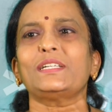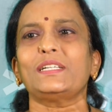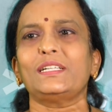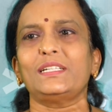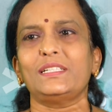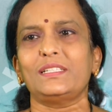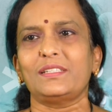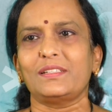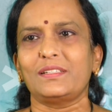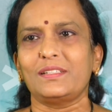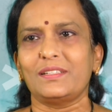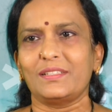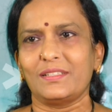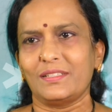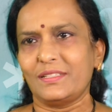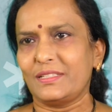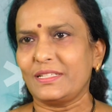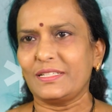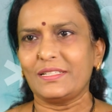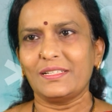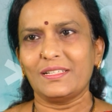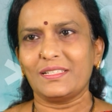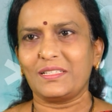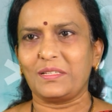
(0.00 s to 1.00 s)
చాలా చిన్న
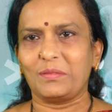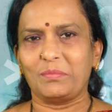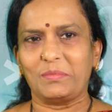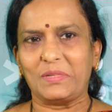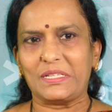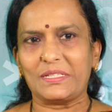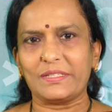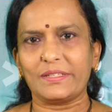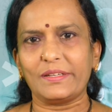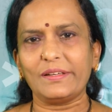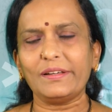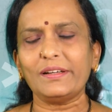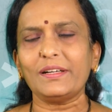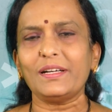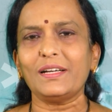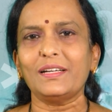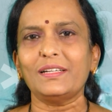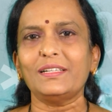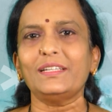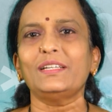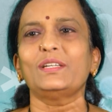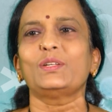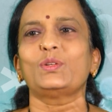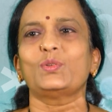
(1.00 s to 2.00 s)
చిన్న సమస్య
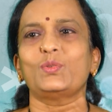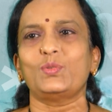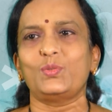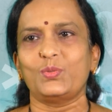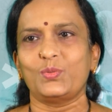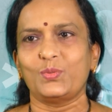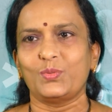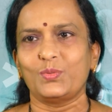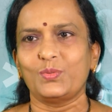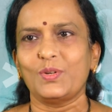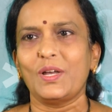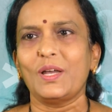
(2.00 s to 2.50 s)
కానీ ఈరోజు